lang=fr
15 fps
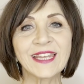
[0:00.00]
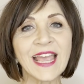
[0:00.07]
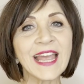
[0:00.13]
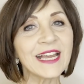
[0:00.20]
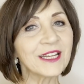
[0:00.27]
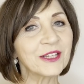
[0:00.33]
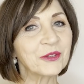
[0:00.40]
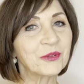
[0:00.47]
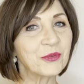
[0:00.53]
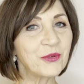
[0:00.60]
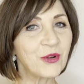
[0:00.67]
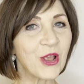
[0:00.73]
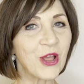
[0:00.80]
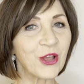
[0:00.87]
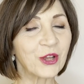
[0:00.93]
Quelle
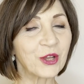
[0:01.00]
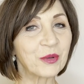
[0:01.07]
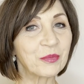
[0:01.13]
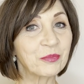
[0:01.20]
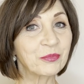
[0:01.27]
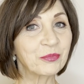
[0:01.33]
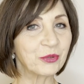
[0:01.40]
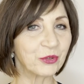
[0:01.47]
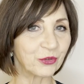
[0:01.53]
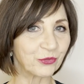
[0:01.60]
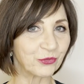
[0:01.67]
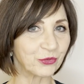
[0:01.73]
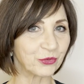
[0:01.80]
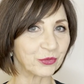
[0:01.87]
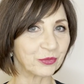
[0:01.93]
couleur pour
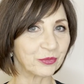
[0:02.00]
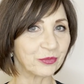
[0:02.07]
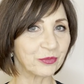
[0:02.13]
vous